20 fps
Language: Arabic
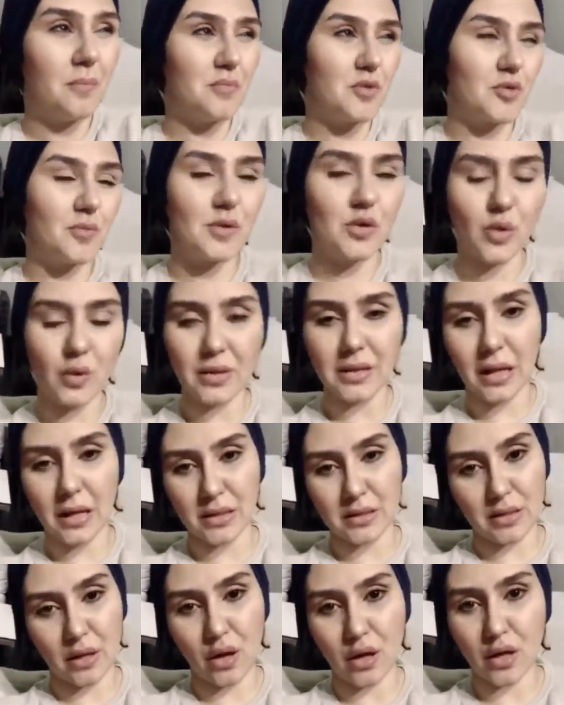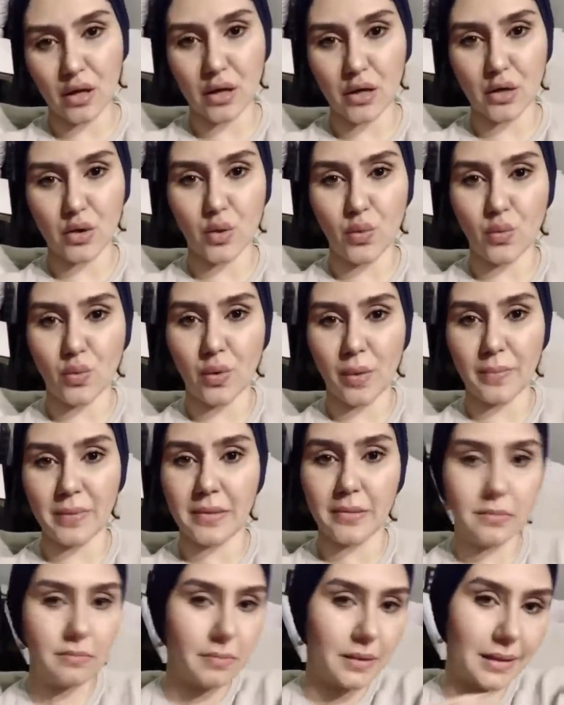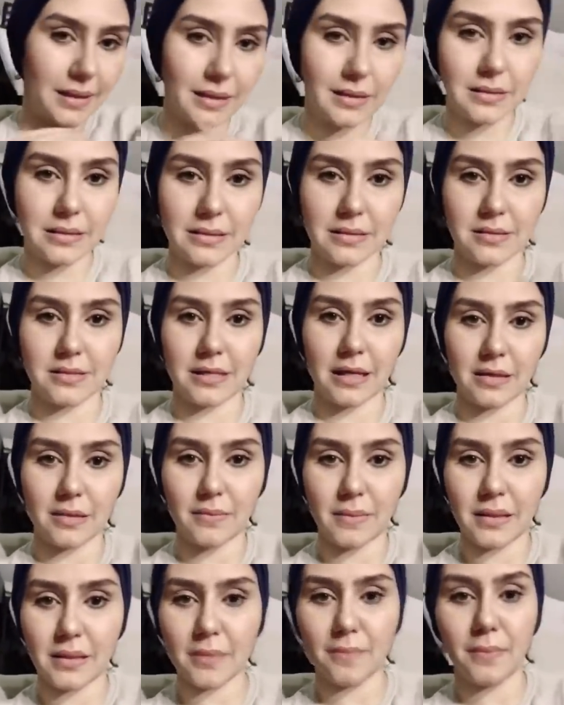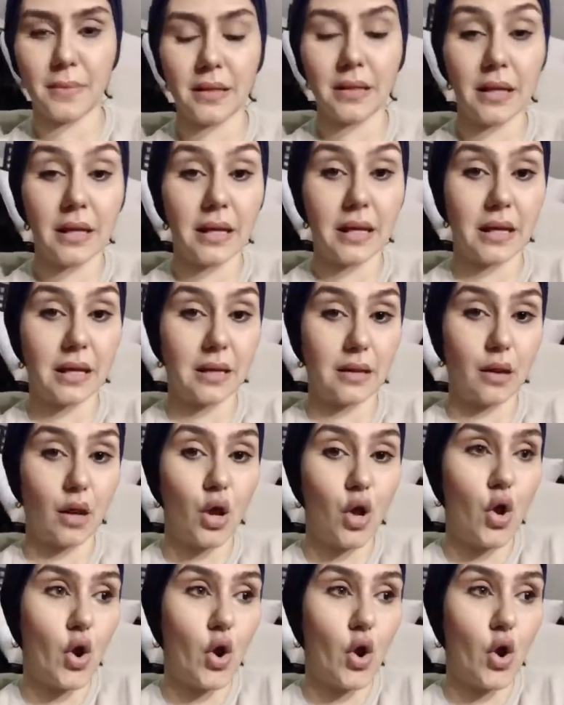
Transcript: مش من النوع اللي هيتاخر هو بينجز يعني بيجيب من الاخر